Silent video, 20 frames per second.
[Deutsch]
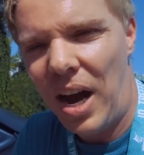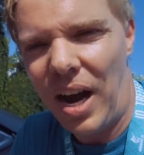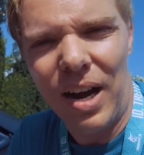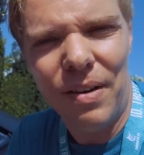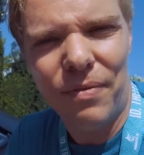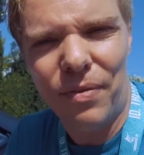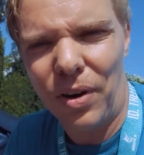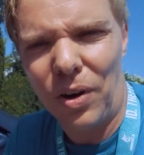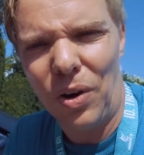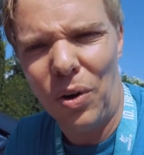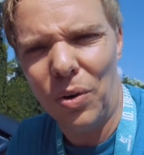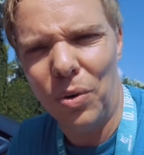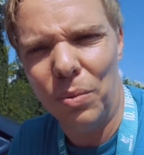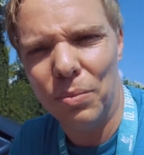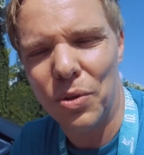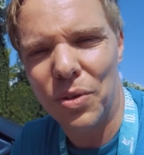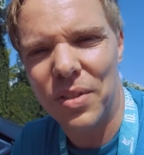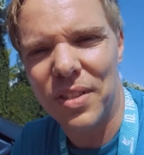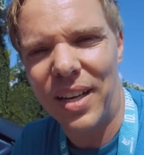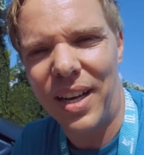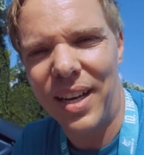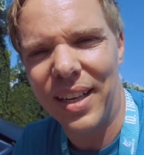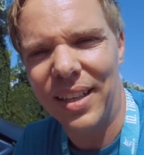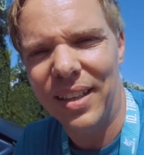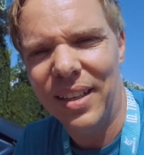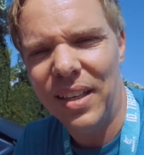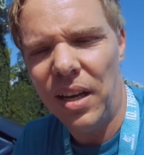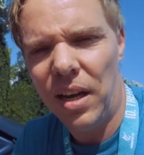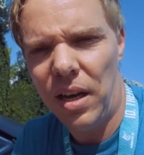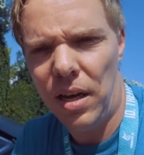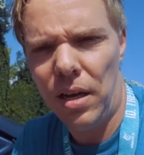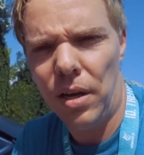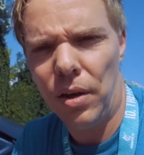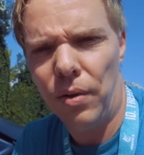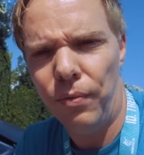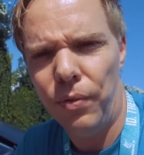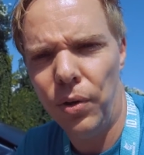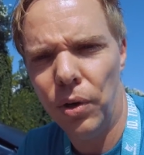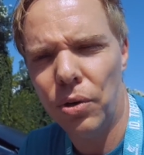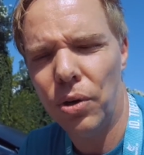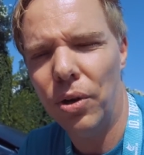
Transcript: Einfach auch, um zu zeigen, hey, wir